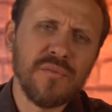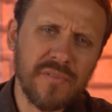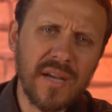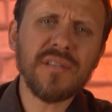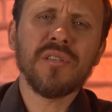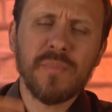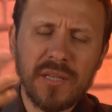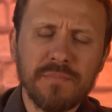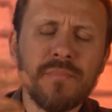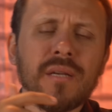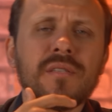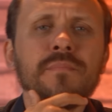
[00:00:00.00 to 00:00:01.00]
selvagens, mas,
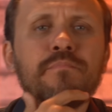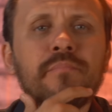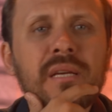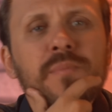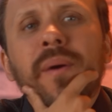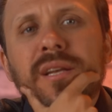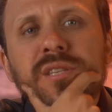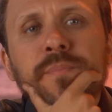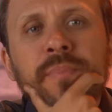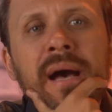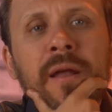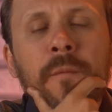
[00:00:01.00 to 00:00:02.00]
mas
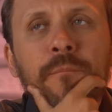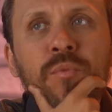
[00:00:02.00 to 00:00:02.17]
participaram.